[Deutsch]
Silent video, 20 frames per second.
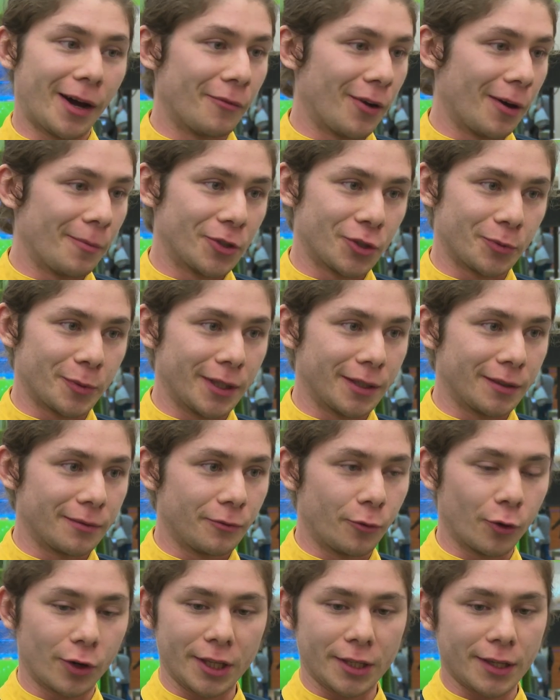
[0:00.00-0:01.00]
Einfach mitspielen.
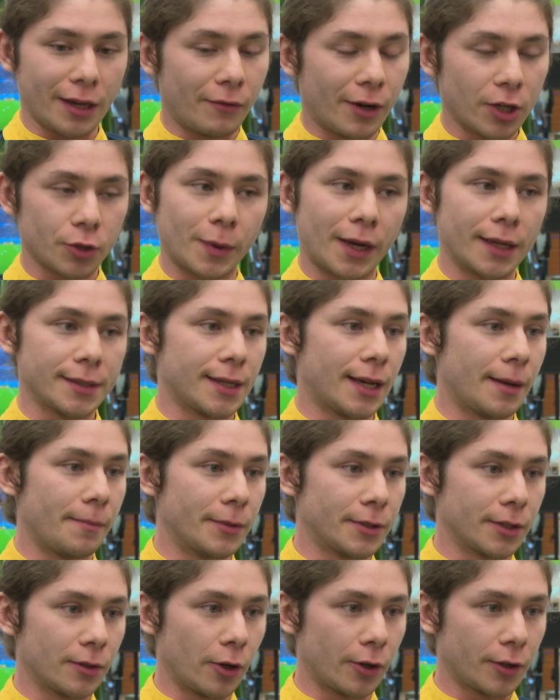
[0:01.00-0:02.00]
Wirklich einfach Spaß
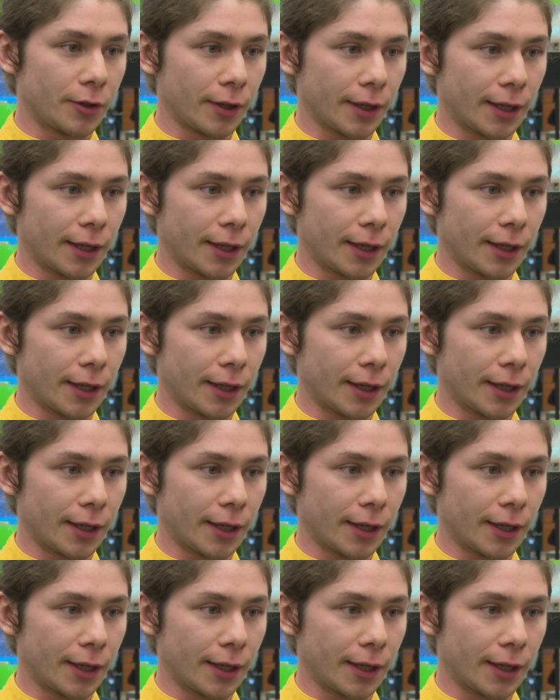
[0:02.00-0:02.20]
haben, mit den Leuten